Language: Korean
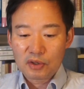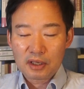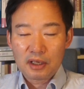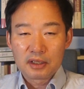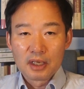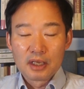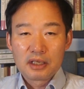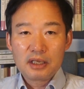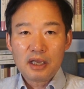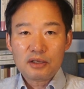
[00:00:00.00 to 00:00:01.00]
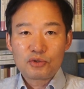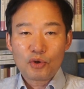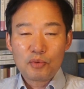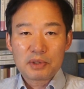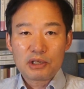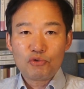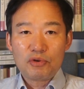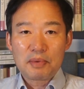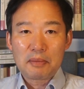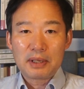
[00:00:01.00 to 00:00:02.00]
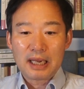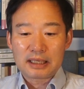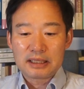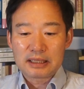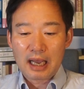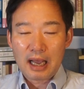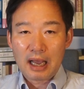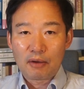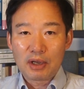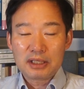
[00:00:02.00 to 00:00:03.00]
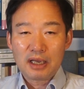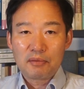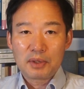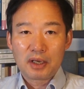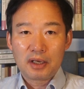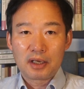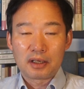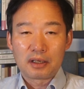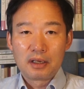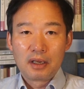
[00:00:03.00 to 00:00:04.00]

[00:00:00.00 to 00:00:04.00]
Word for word: 그러니까 이게 좀 이율 매번 아니냐. 왜냐하면